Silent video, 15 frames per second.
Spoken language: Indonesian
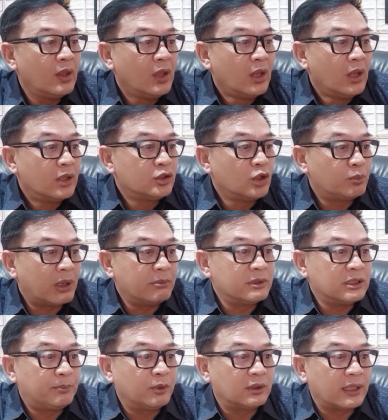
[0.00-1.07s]
Julpan
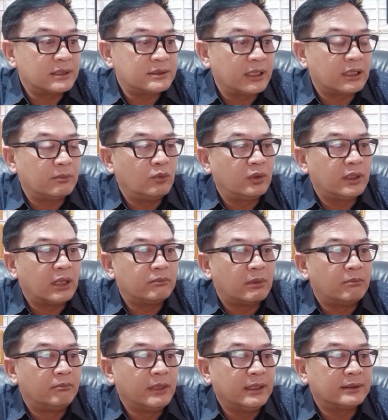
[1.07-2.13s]
menyebut Lesti kemudian
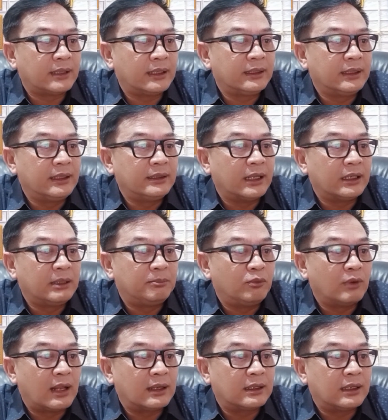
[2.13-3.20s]
meminta dirinya
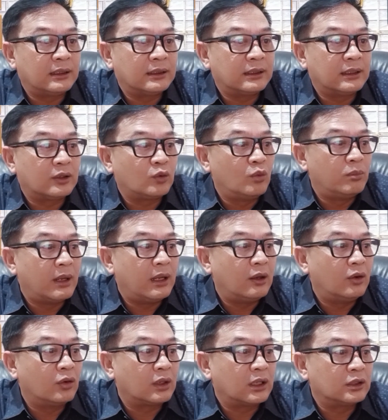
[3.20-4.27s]
dipulangkan ke rumah
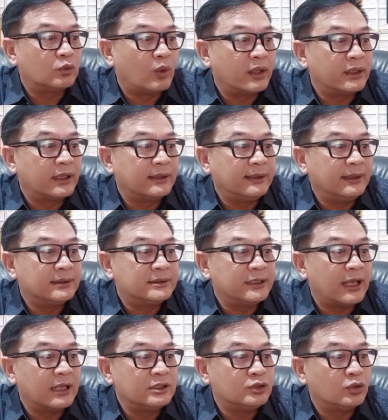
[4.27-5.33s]
orang tuanya di
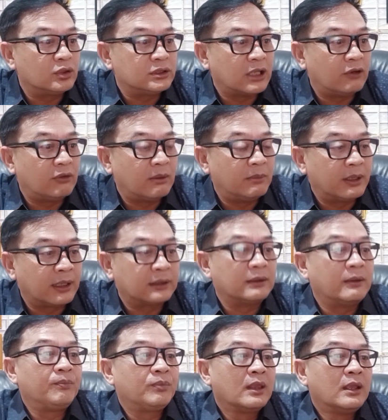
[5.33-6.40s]
Cianjur, Jawa
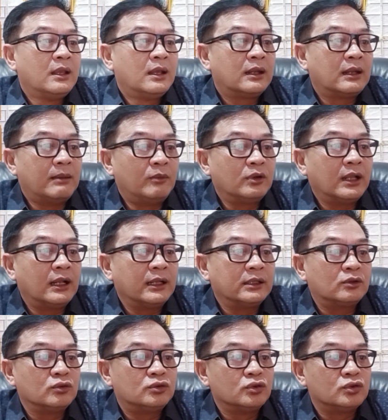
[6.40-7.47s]
Barat. Namun hal
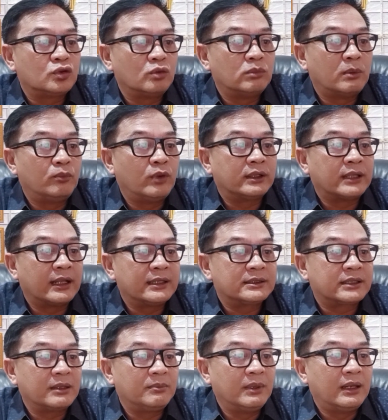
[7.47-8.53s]
itu justru membuat
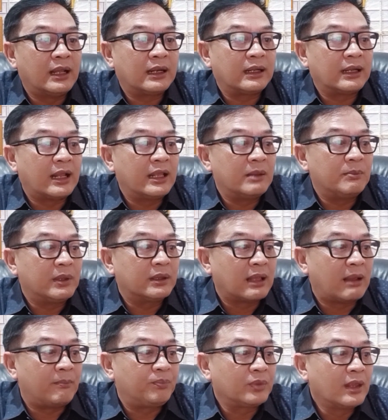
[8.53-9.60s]
Rizky Bilar naik
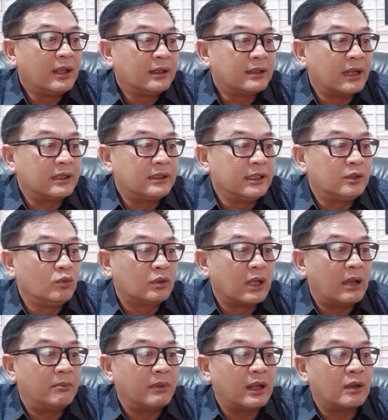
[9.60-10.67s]
pitam dan
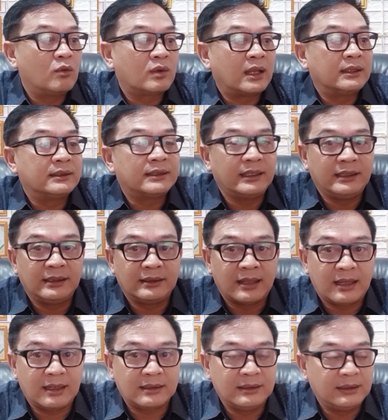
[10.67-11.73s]
diduga melakukan
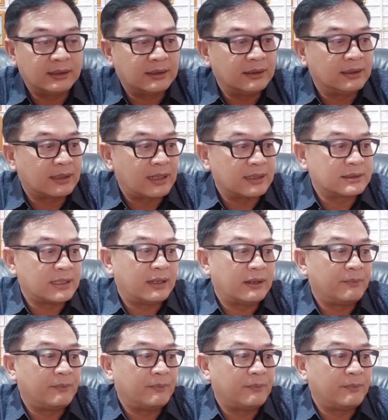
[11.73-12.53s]
tindak kekerasan.